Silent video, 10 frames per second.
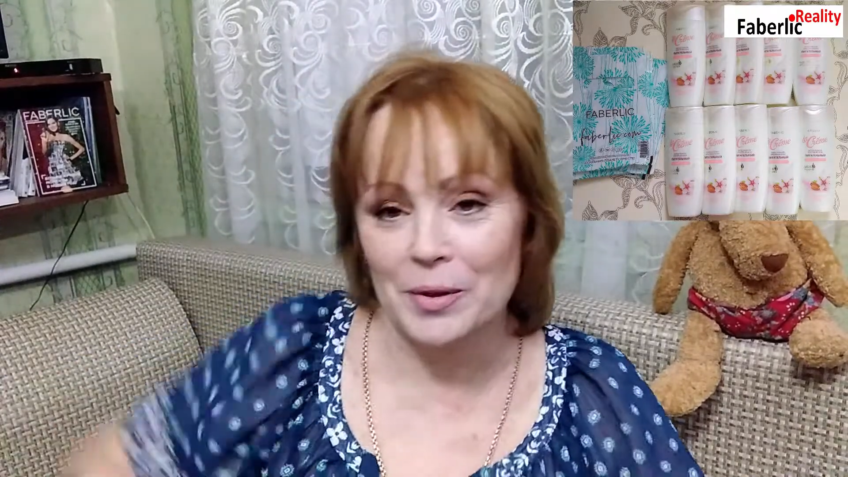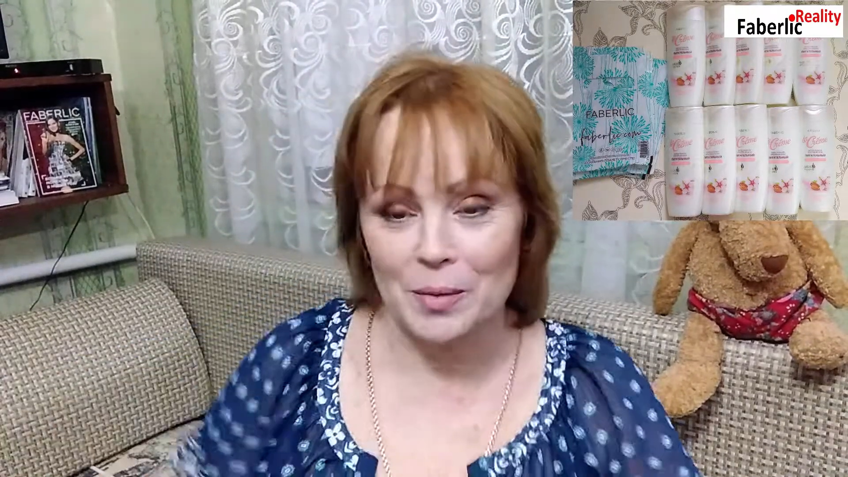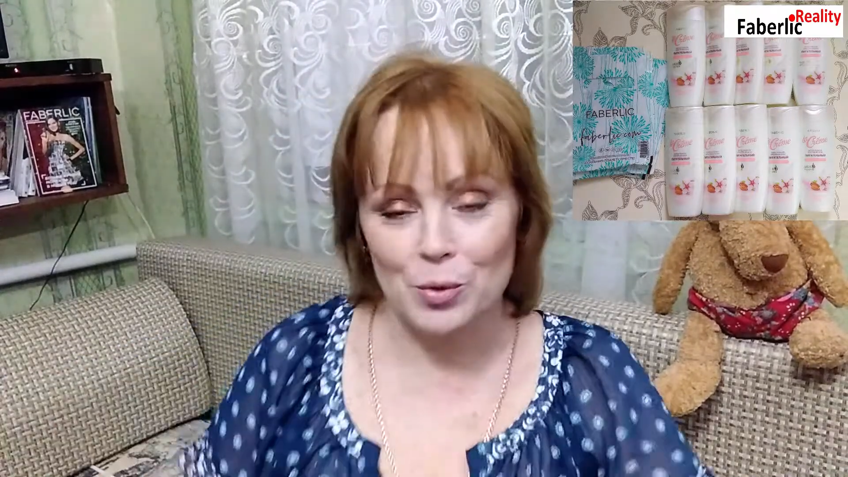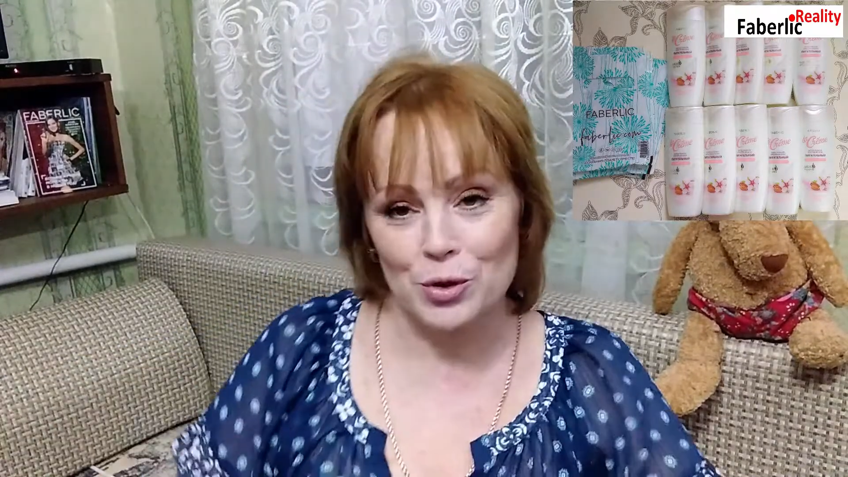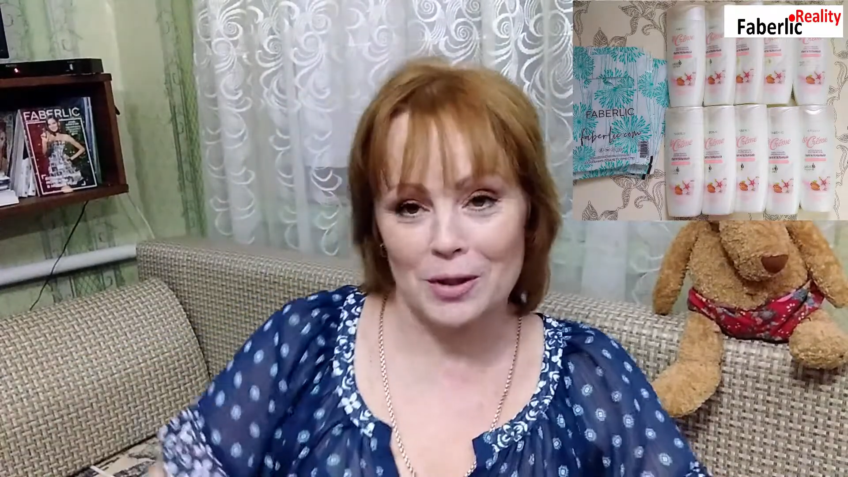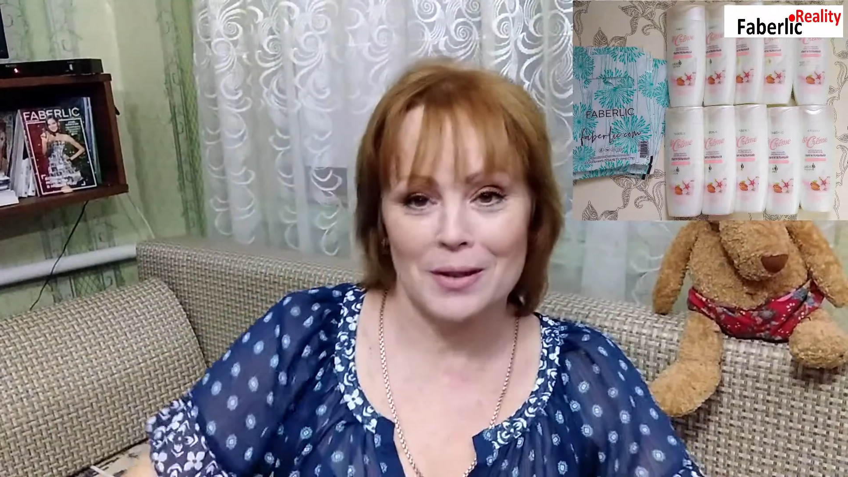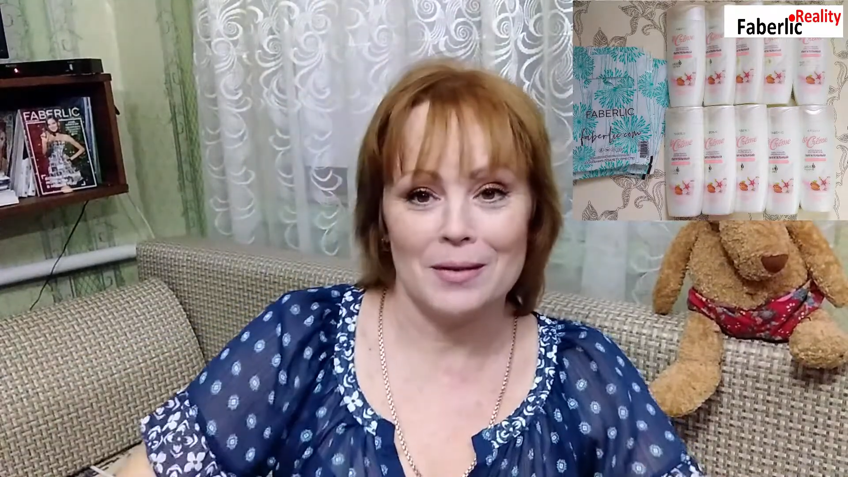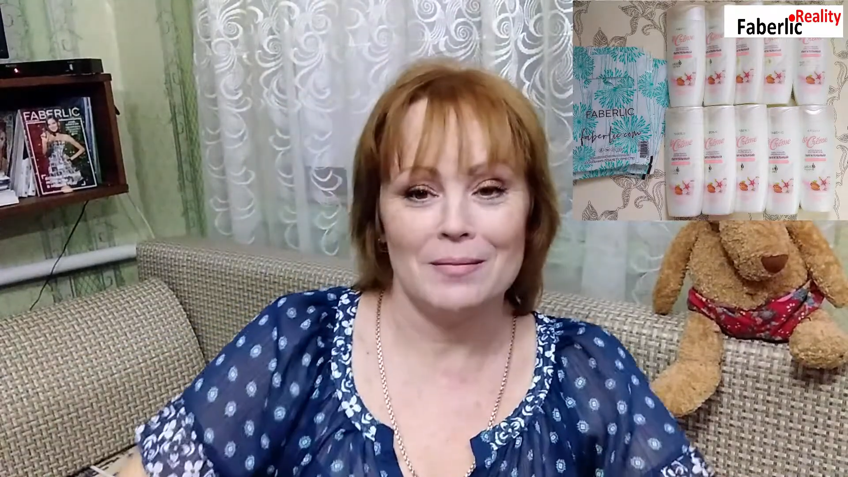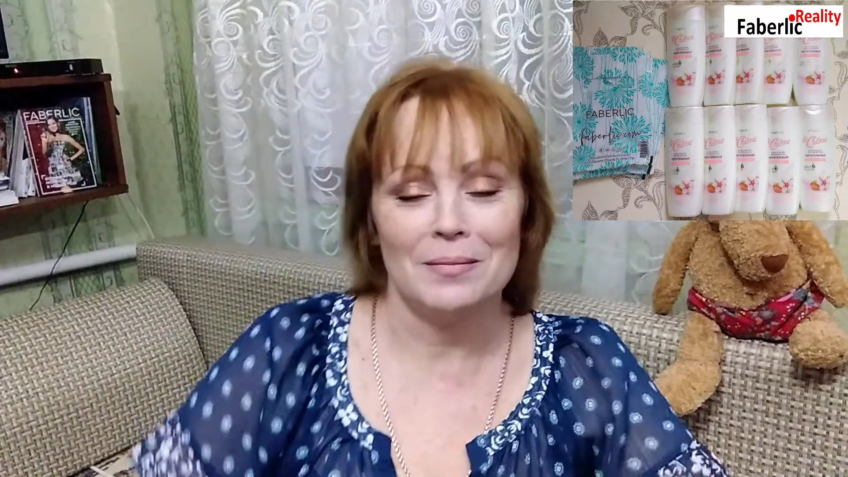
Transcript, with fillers: потому что